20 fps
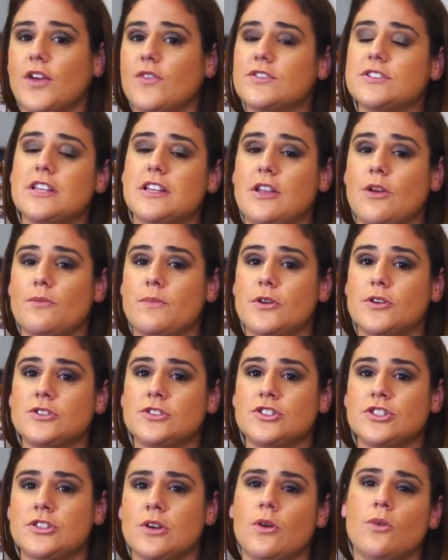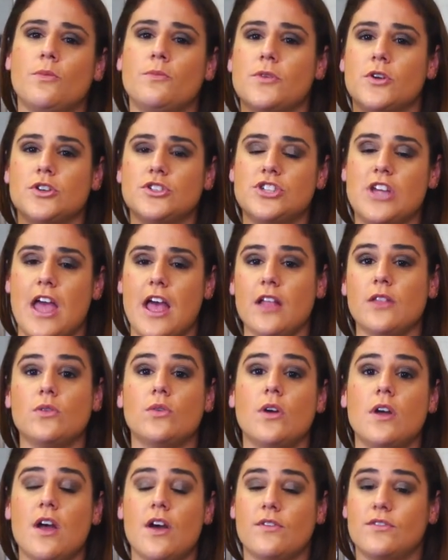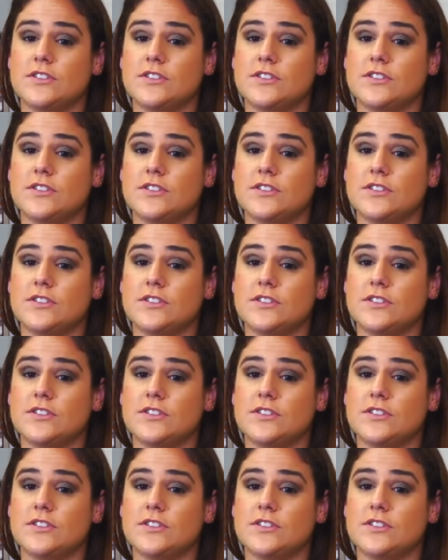Então você tem um, proje um projeto,